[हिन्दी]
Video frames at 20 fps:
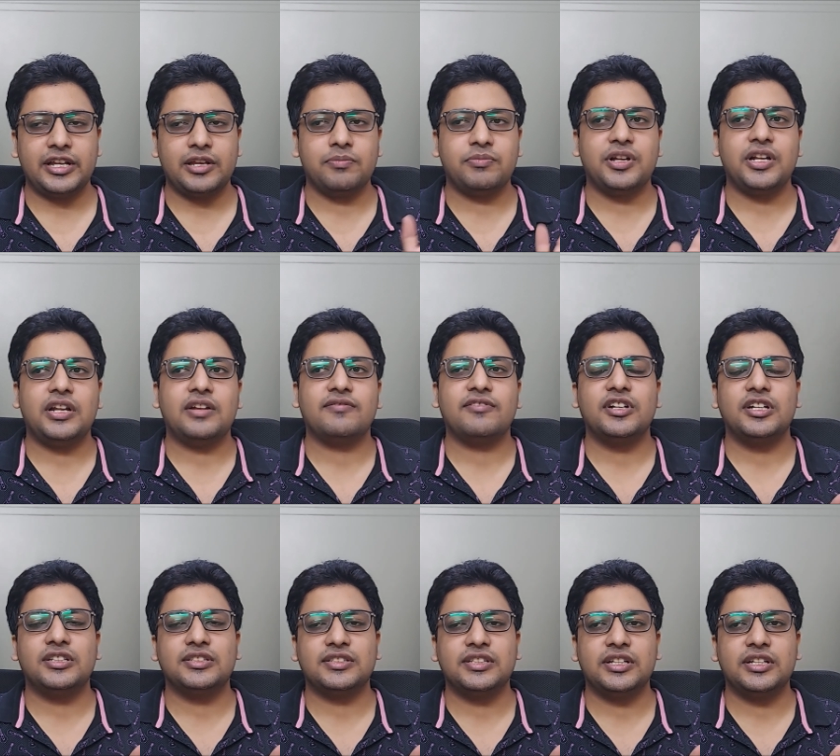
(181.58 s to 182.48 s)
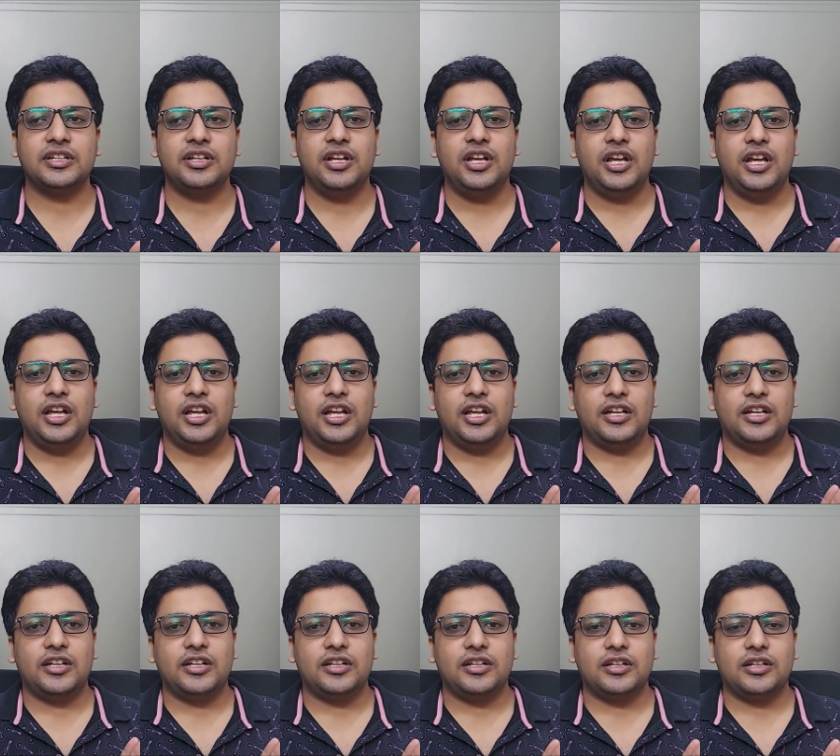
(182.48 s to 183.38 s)
है कि बल्लभगढ़ से
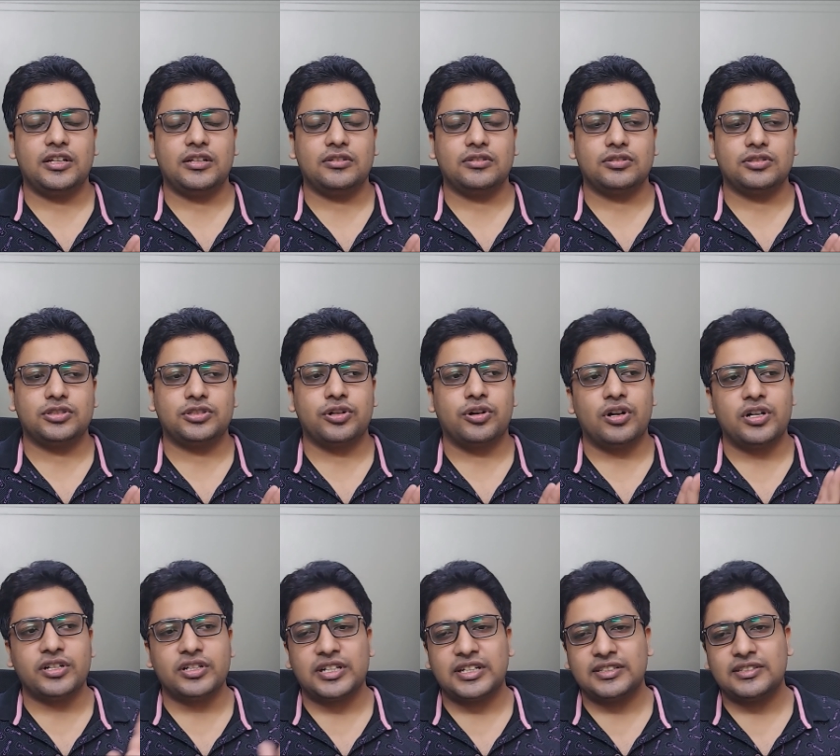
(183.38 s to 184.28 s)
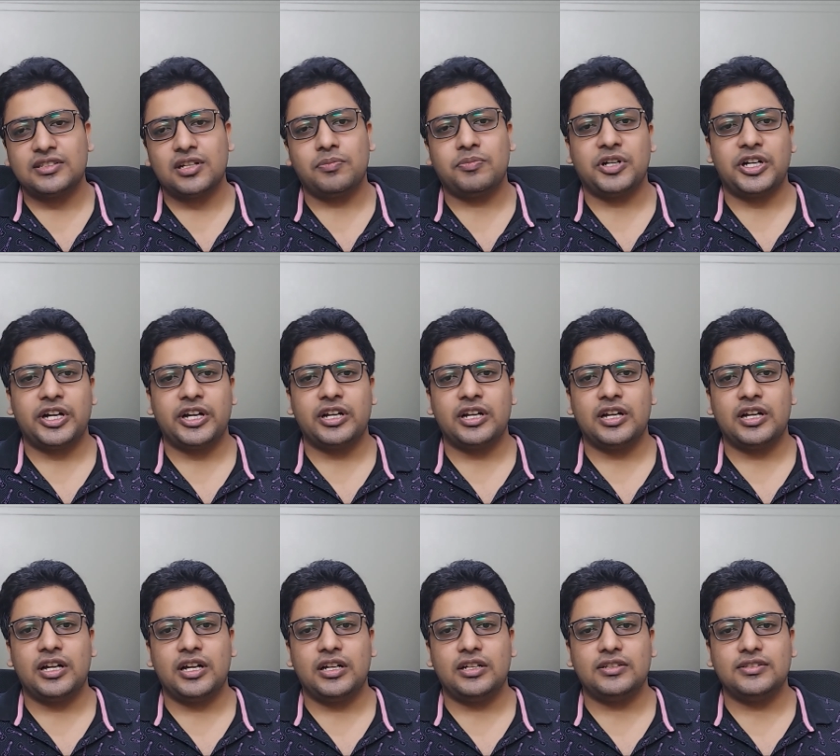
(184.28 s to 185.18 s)
शॉर्ट रास्ता
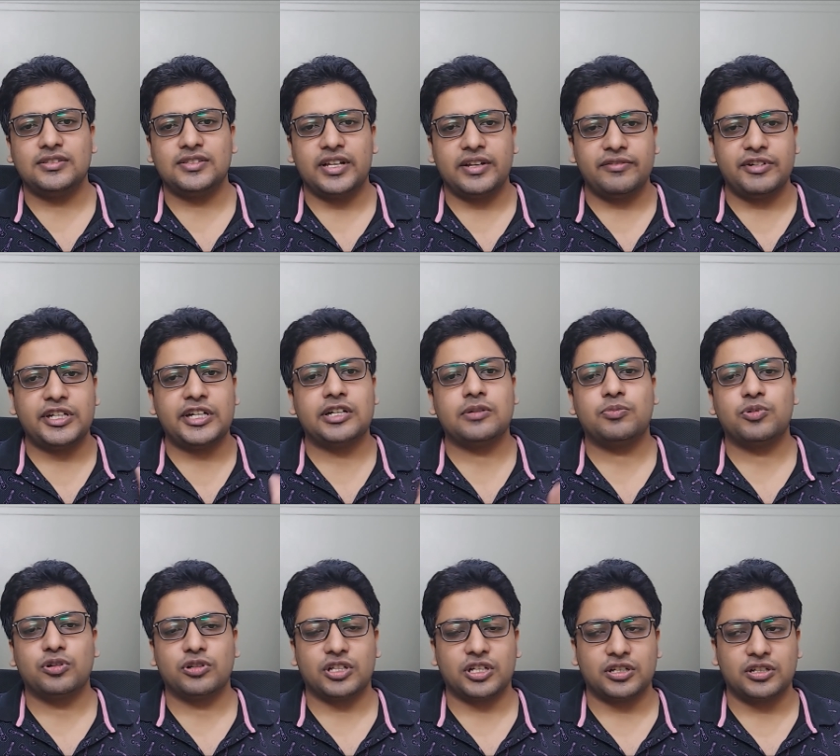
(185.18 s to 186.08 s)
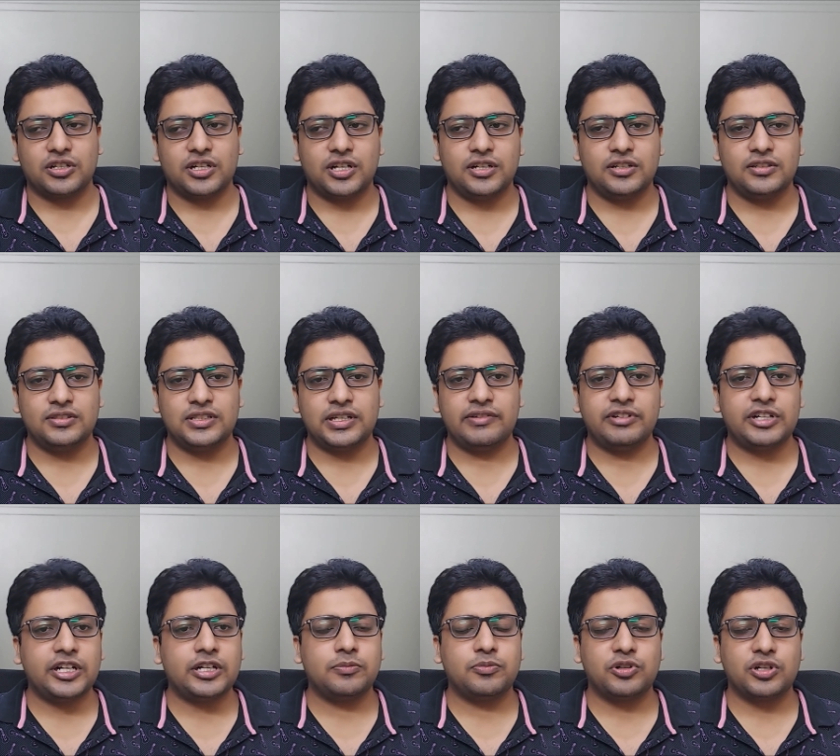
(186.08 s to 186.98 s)
पड़ेगा जेवर एयरपोर्ट तक का
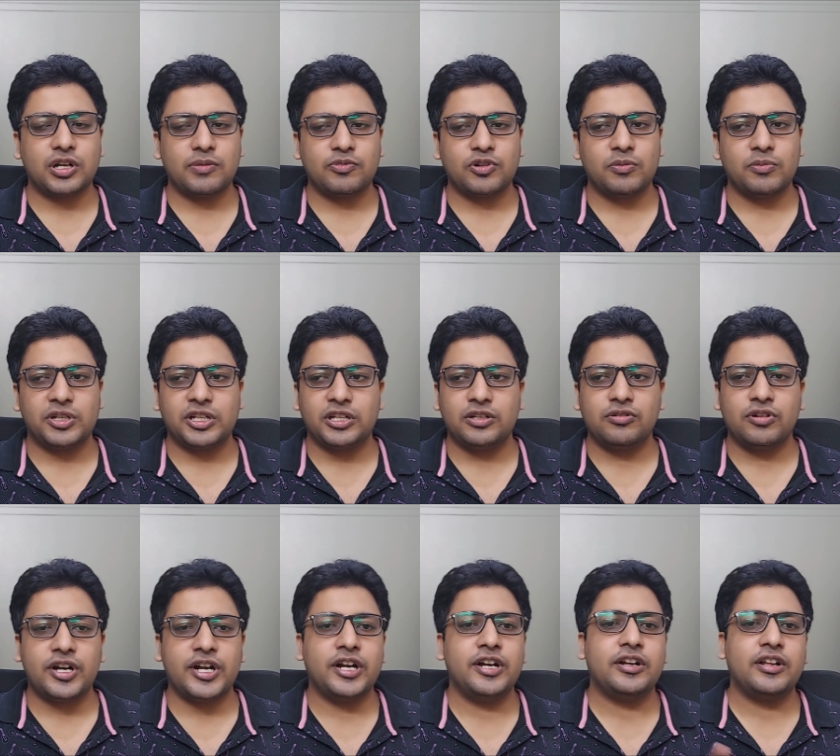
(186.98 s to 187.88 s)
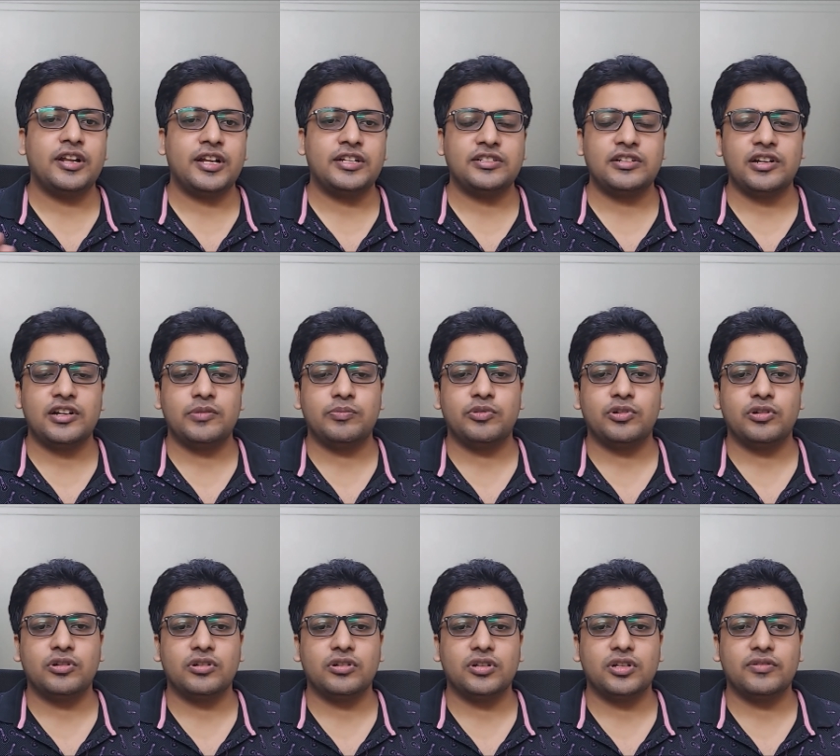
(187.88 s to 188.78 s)
जेवर एयरपोर्ट आपको पता है नोएडा इंटरनेशनल
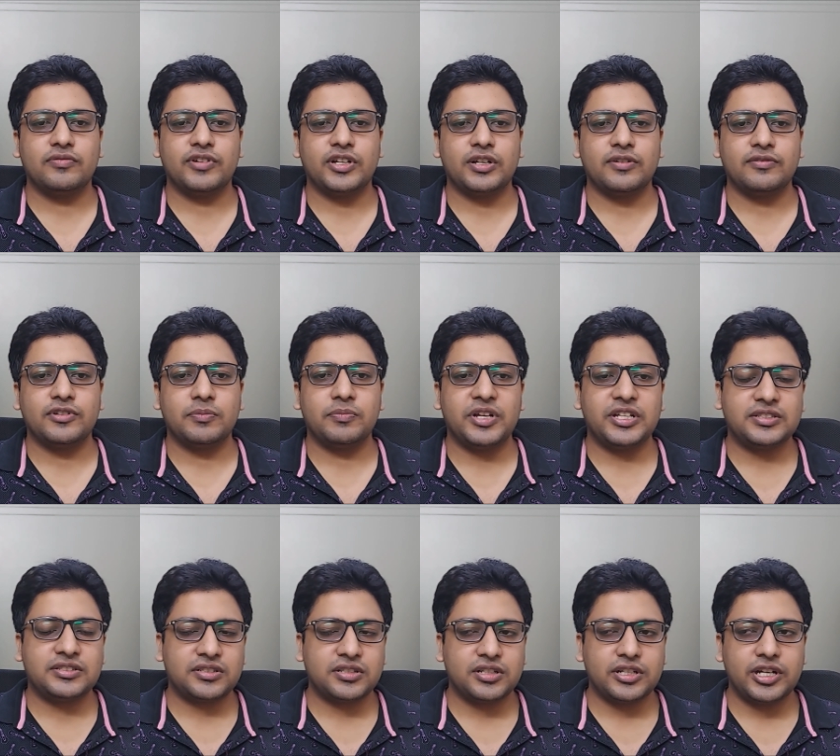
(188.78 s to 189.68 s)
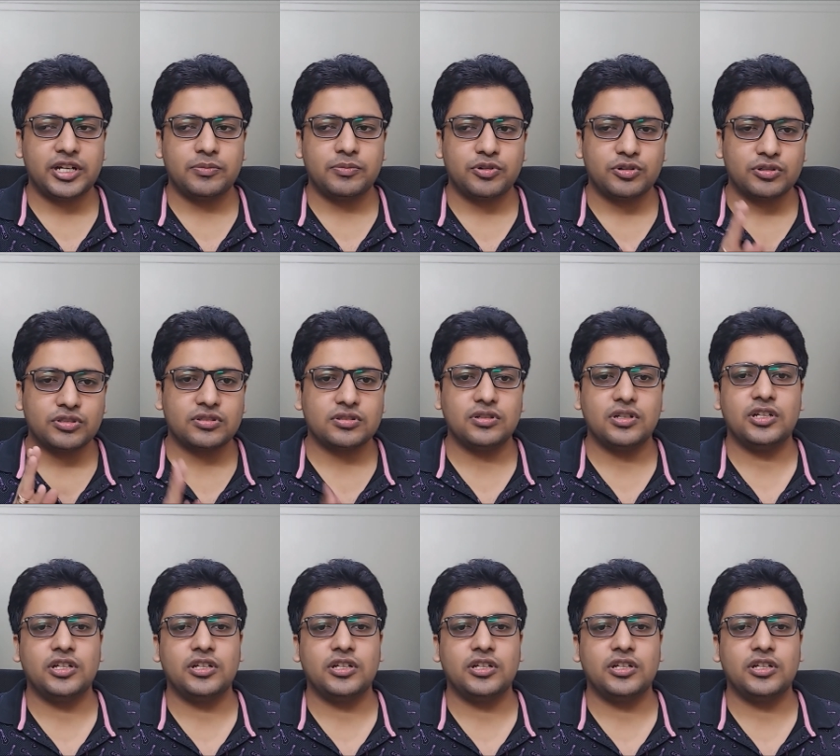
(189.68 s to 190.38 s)
एयरपोर्ट वन ऑफ द बेस्ट एयरपोर्ट्स